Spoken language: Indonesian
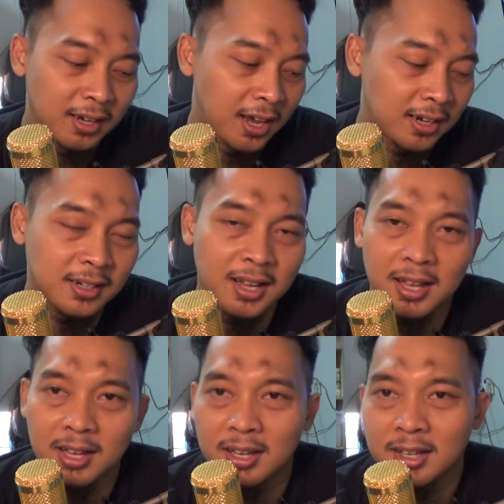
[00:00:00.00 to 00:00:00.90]

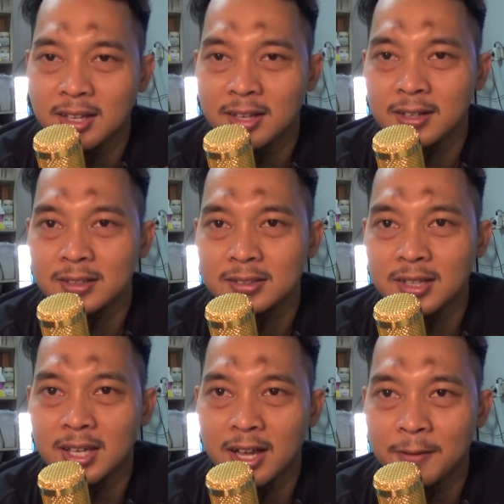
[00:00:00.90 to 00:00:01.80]
karena
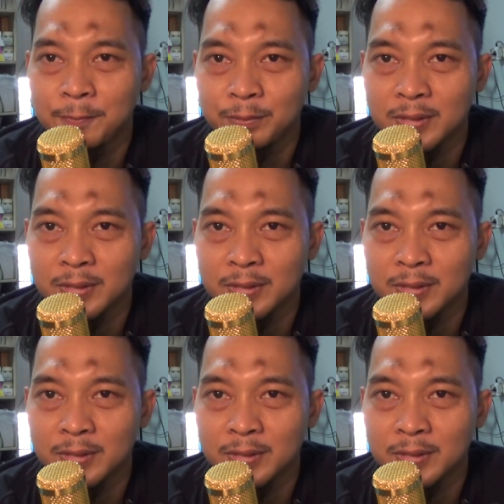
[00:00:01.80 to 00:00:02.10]
saya